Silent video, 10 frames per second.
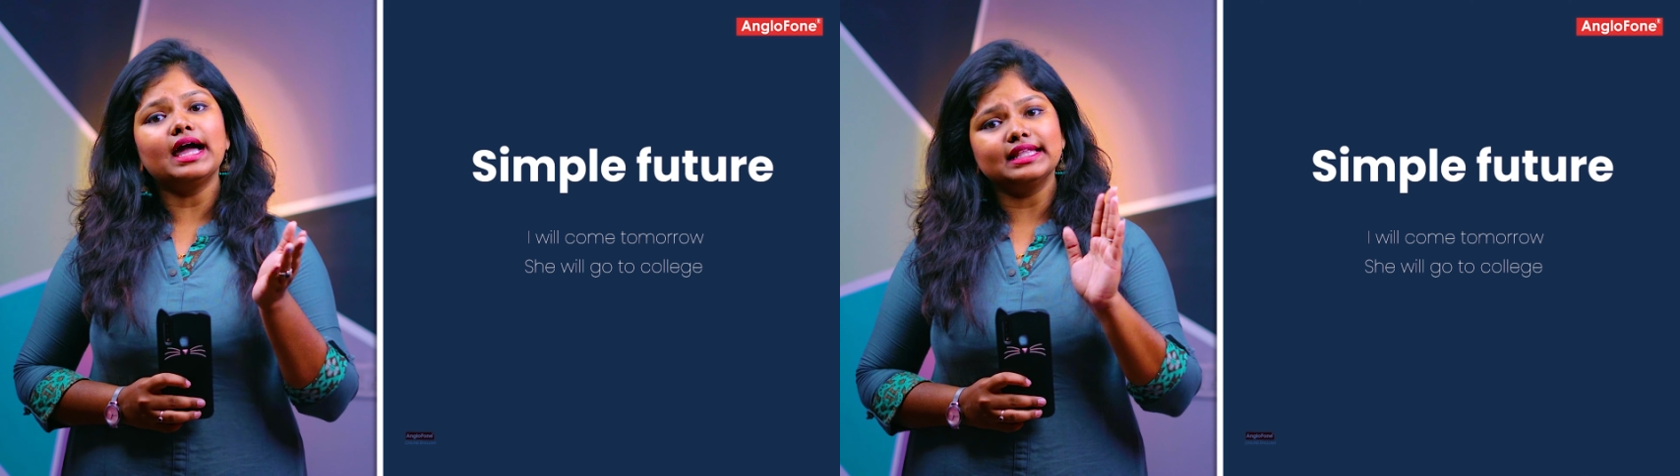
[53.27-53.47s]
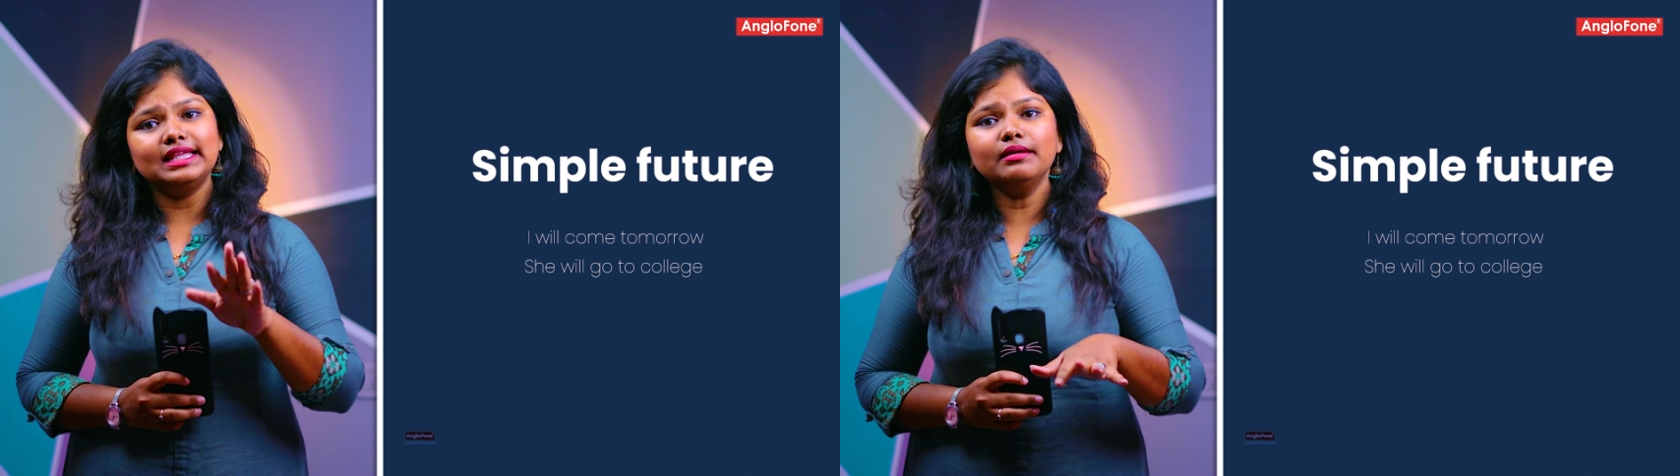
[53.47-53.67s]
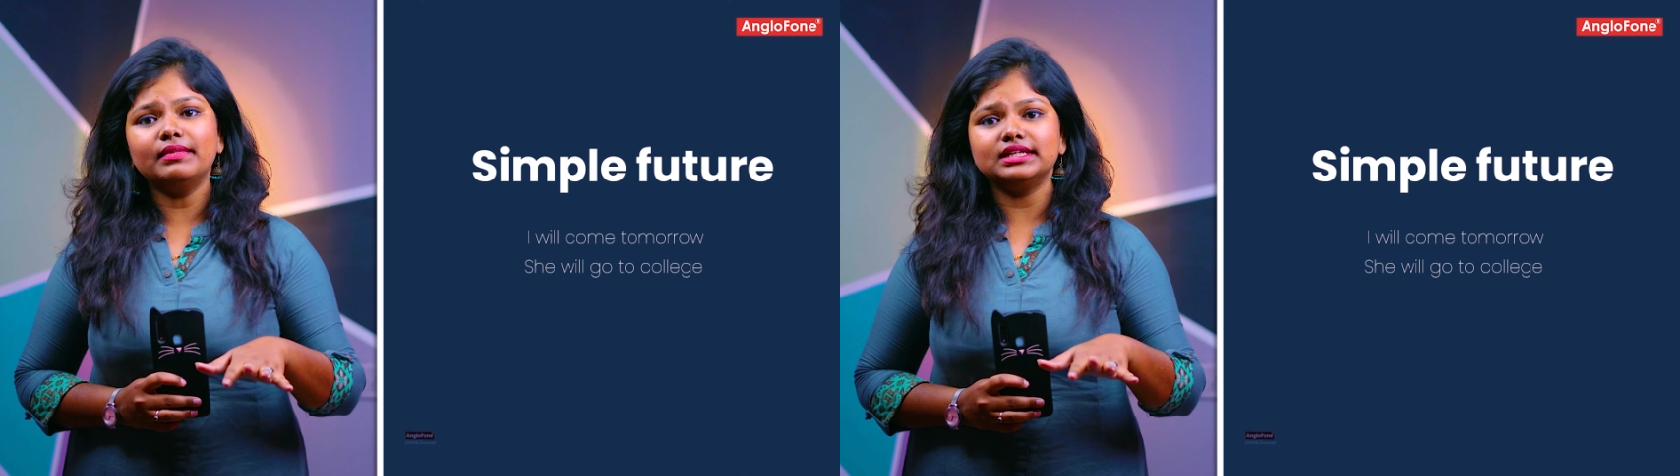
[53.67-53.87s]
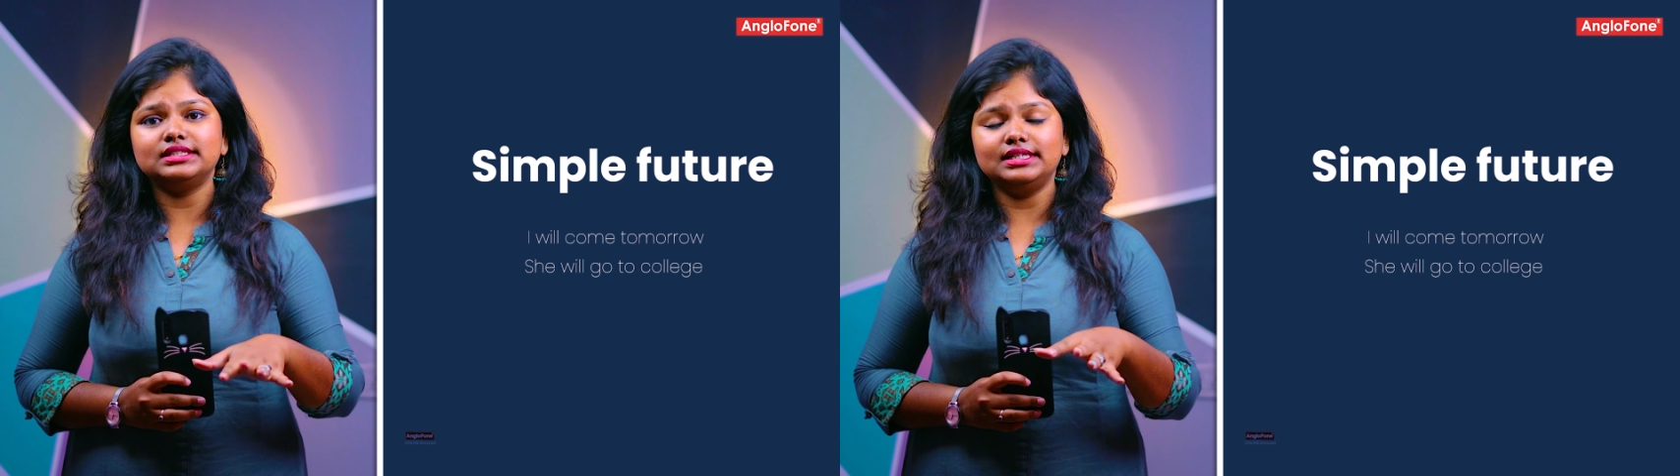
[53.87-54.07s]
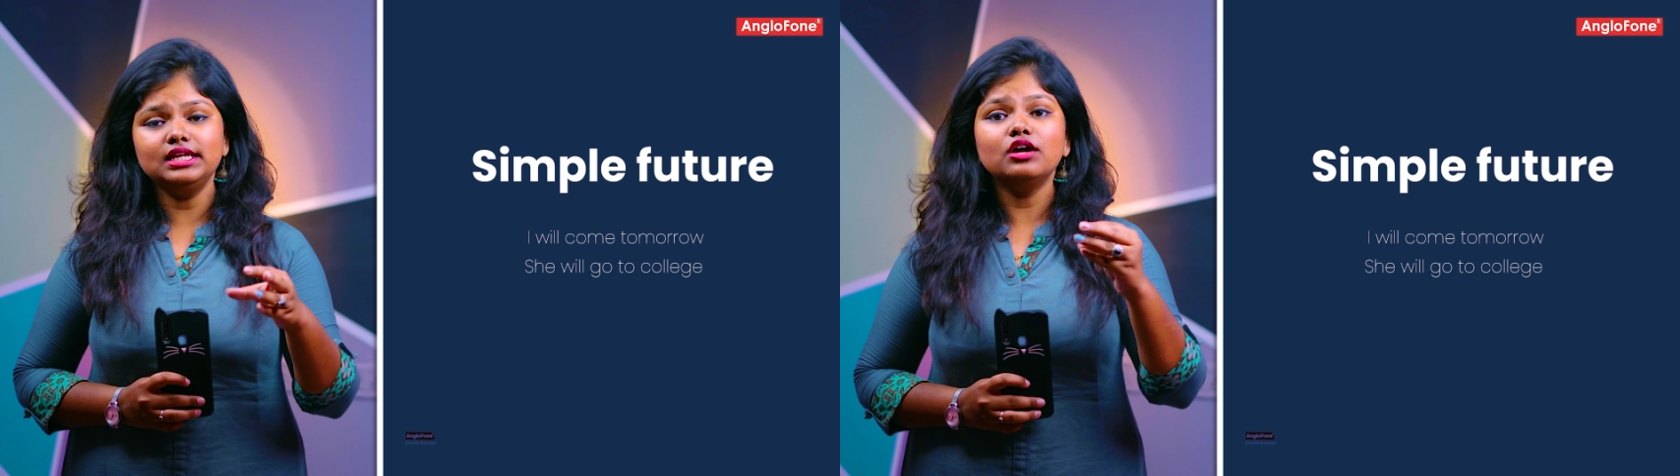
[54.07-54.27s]
அதே
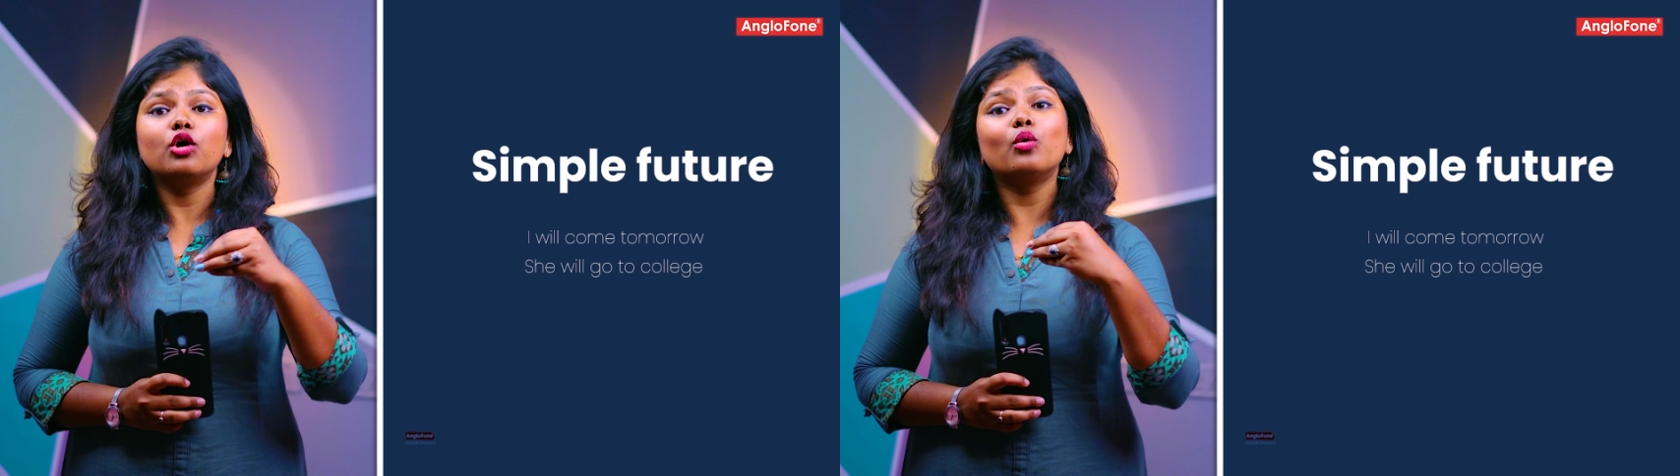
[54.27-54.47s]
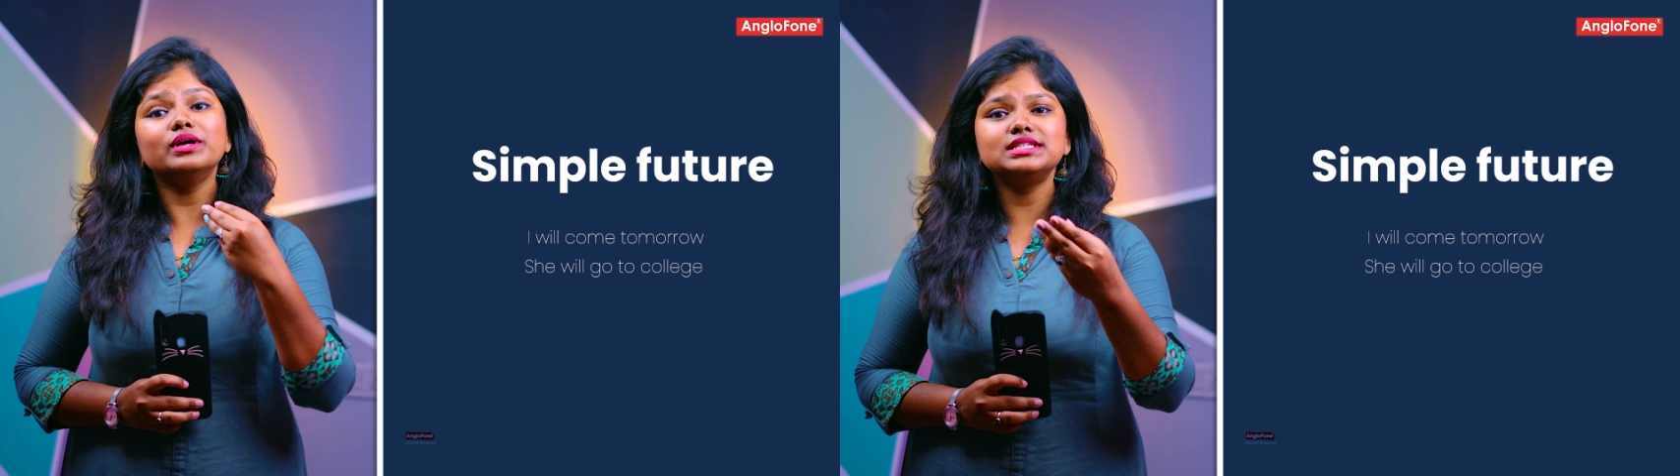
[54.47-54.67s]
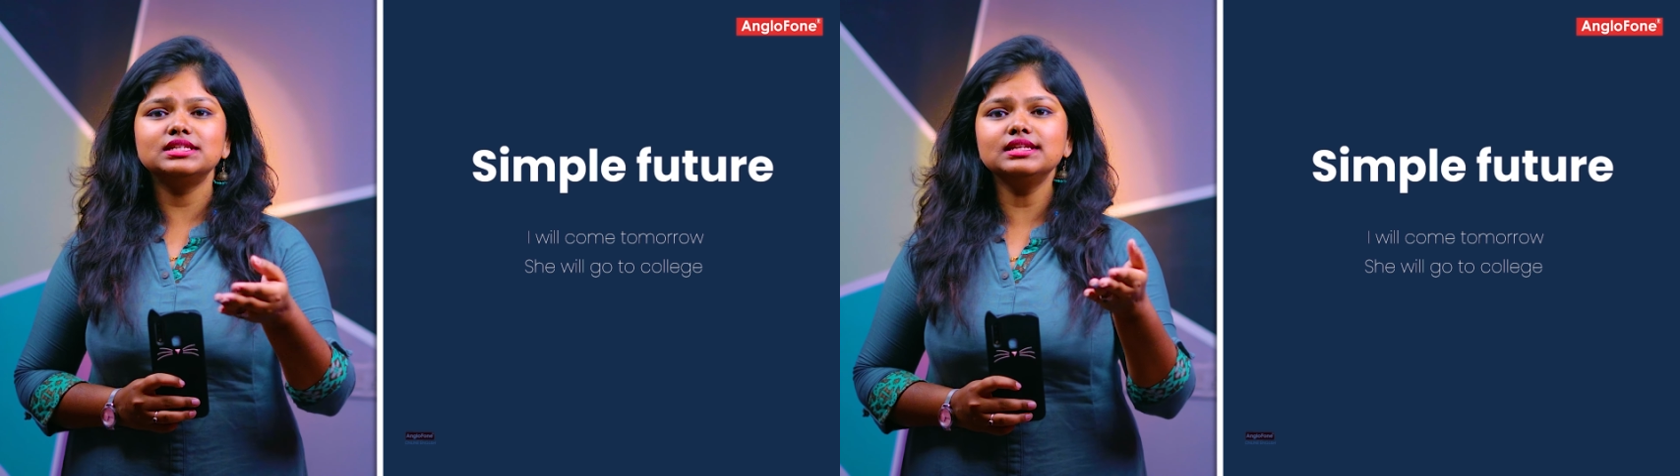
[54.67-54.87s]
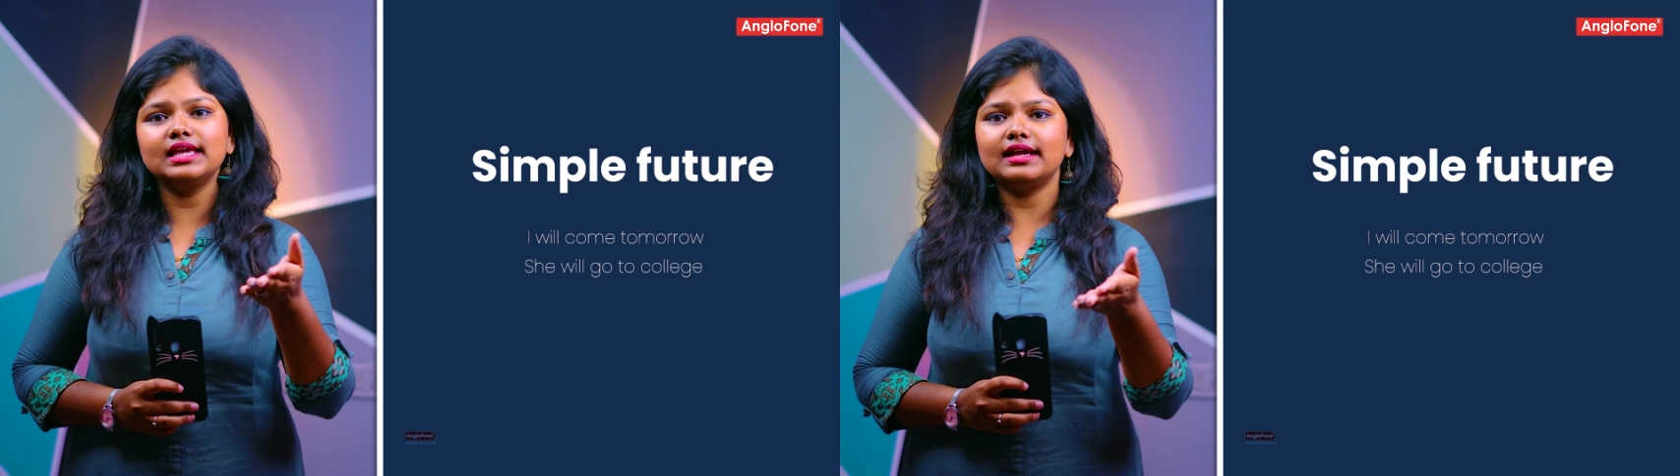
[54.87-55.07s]
மாதிரி கொஸ்டின்